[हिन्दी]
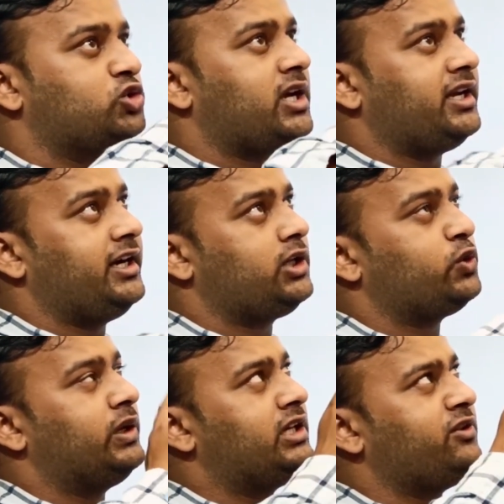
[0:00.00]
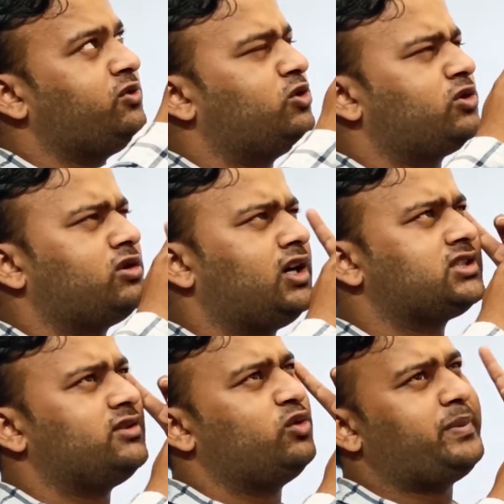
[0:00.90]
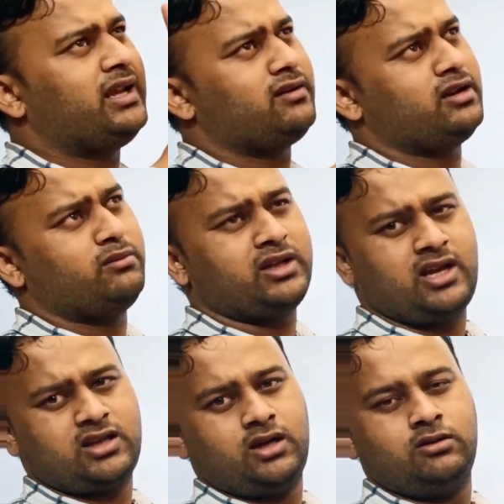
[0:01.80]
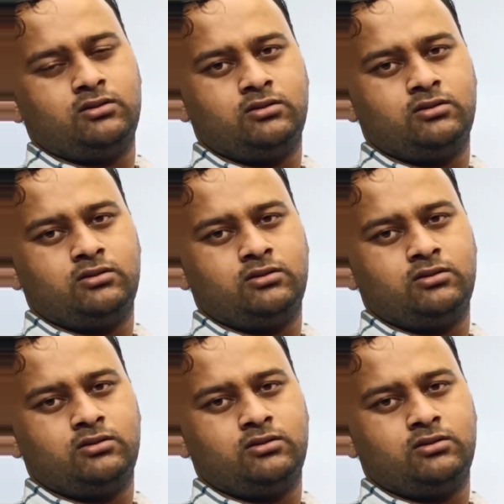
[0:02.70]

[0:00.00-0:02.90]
टू जा एट ट्वेंटी फोर अच्छा वो पहला वाला नंबर क्या था